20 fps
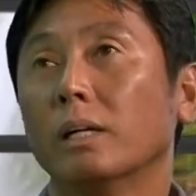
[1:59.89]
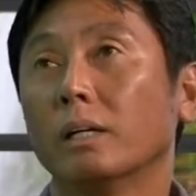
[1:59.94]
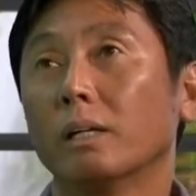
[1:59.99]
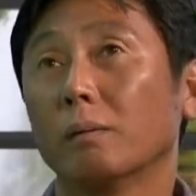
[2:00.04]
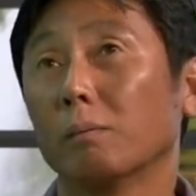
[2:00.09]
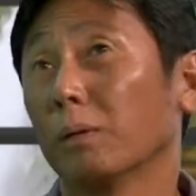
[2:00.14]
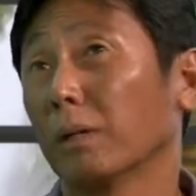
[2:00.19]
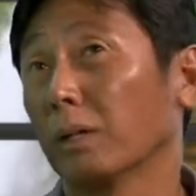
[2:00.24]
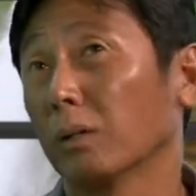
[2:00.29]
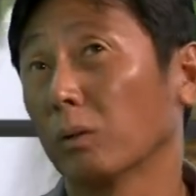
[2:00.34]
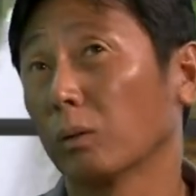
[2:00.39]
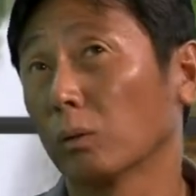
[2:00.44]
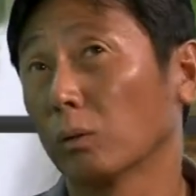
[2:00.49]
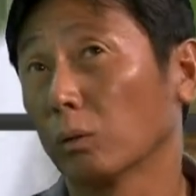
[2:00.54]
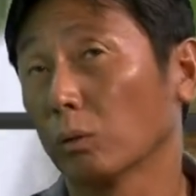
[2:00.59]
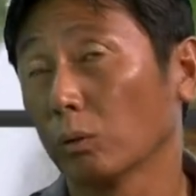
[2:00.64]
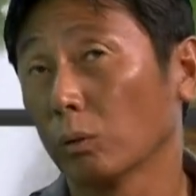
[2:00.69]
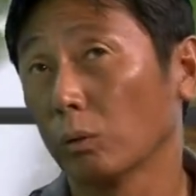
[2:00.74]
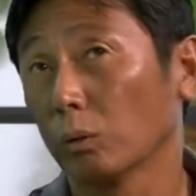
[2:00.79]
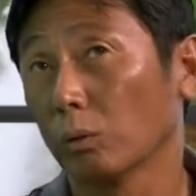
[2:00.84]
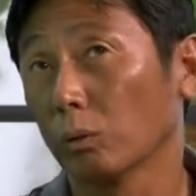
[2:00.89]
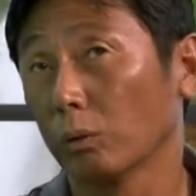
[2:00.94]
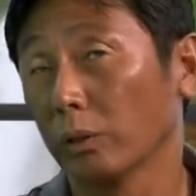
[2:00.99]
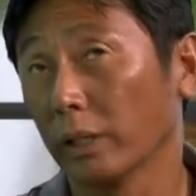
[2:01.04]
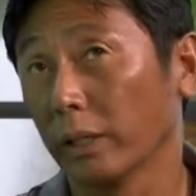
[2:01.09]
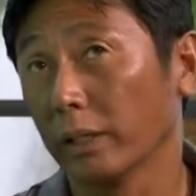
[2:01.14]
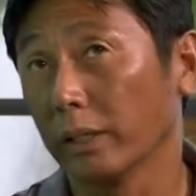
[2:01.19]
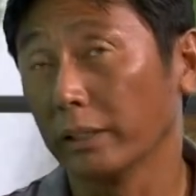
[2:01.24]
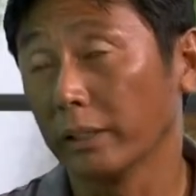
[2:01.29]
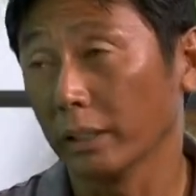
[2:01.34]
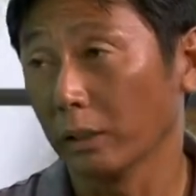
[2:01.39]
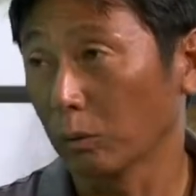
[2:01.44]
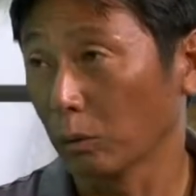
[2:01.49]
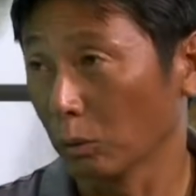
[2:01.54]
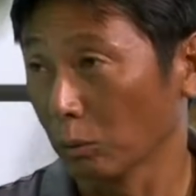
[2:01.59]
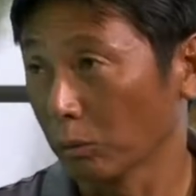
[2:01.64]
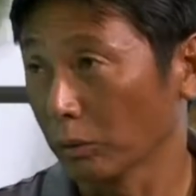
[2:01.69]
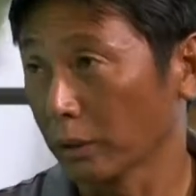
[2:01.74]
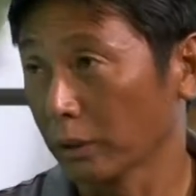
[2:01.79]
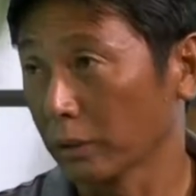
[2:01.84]
言えば親がいない子
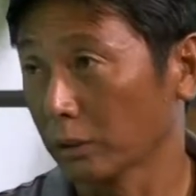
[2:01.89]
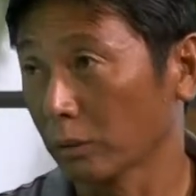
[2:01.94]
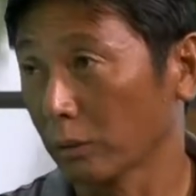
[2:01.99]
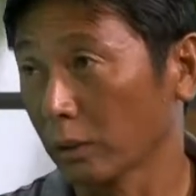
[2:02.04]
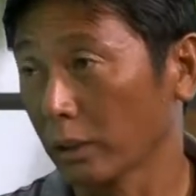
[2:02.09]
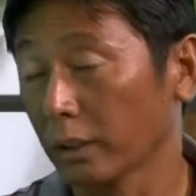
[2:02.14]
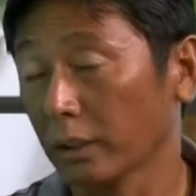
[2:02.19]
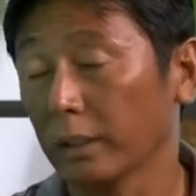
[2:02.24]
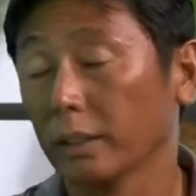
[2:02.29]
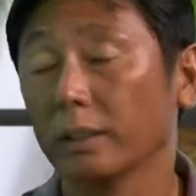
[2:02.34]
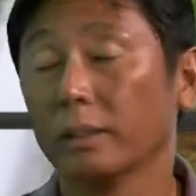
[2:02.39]
どもたちとか、